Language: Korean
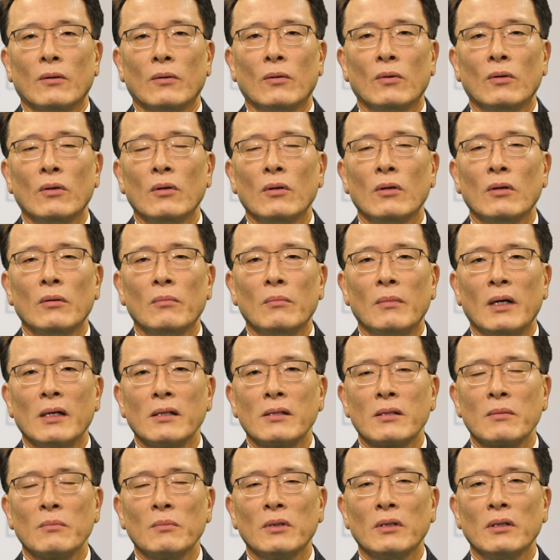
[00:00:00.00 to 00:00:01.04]
오늘
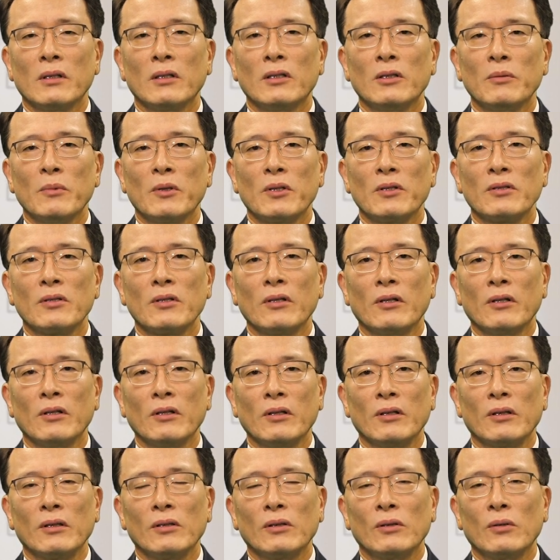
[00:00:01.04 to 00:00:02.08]
말씀을
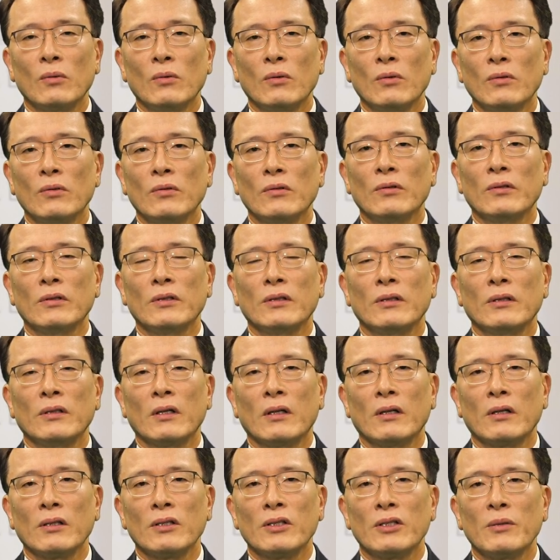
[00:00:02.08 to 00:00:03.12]
읽으면서 떠오르는
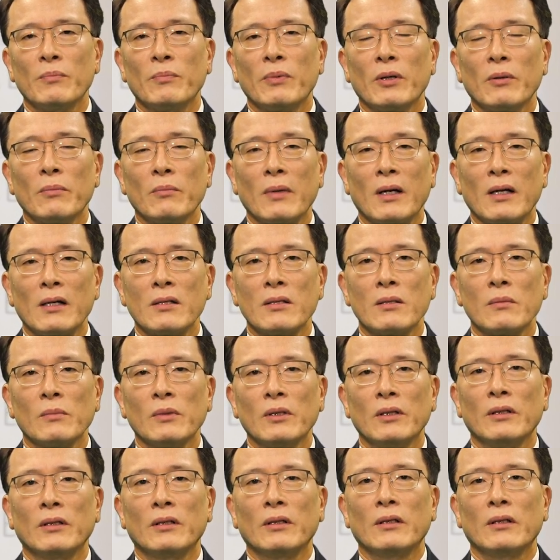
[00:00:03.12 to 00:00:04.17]
아, 시편
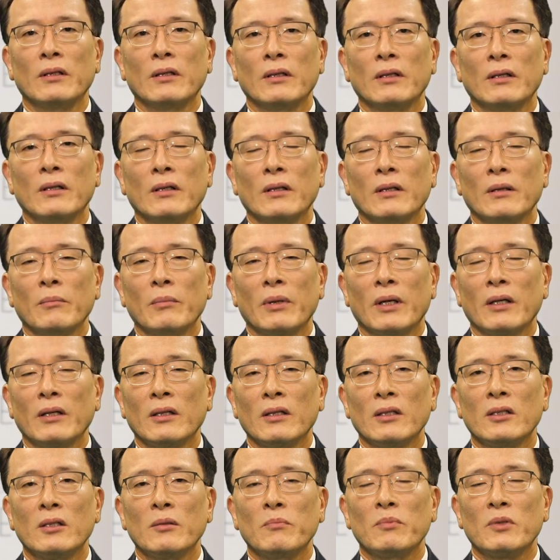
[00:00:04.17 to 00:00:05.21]
말씀은
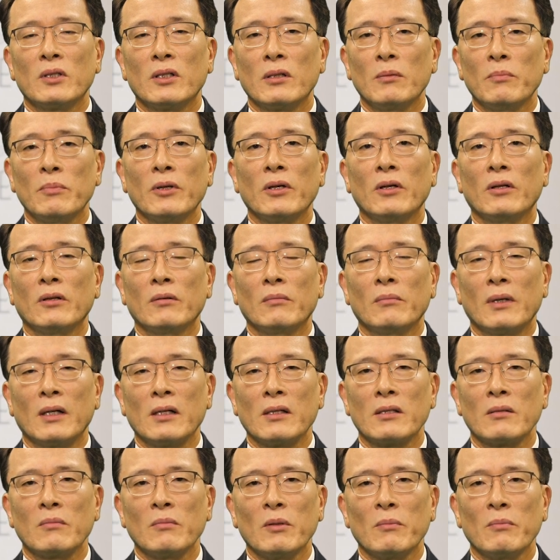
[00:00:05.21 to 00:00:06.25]
127편
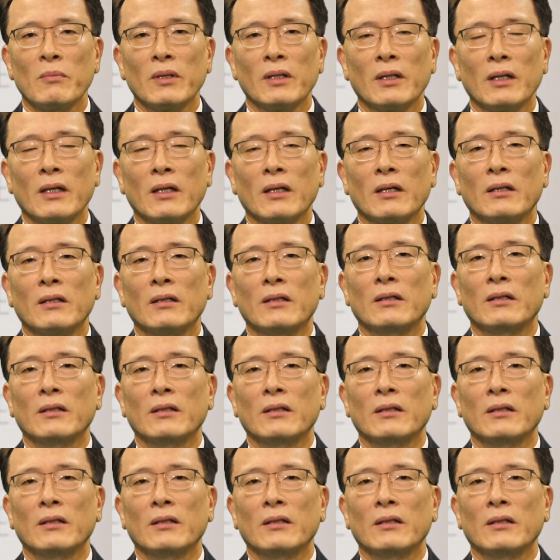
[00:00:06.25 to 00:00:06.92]
말씀입니다.